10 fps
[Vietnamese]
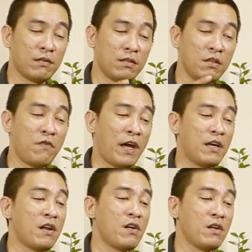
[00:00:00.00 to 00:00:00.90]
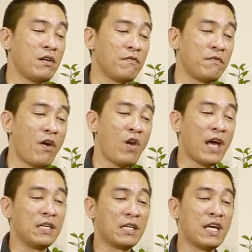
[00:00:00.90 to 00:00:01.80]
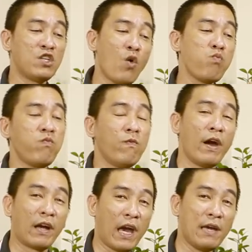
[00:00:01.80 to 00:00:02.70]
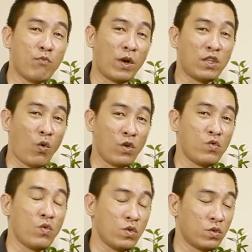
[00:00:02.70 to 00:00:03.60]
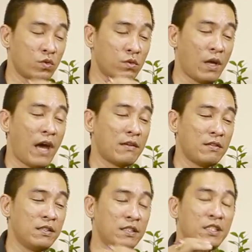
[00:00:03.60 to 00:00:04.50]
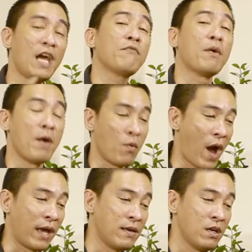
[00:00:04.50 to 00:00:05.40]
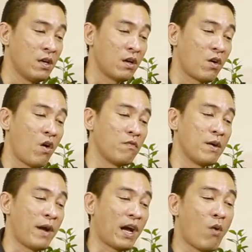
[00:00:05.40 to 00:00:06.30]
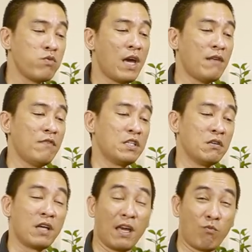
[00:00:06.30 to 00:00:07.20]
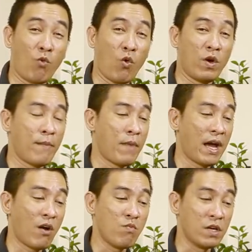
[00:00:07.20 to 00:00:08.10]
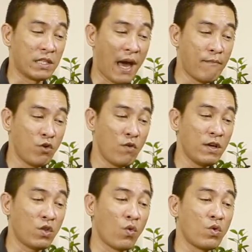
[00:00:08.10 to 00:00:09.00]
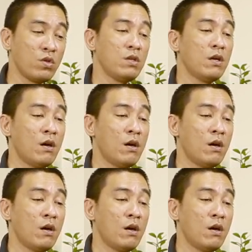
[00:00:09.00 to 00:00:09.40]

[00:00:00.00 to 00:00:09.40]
như vậy đó đó là những cái chung về cái một cái tuổi của anh xét về bề ngoài còn về mặt công danh và sự nghiệp của năm 2018 đối với tuổi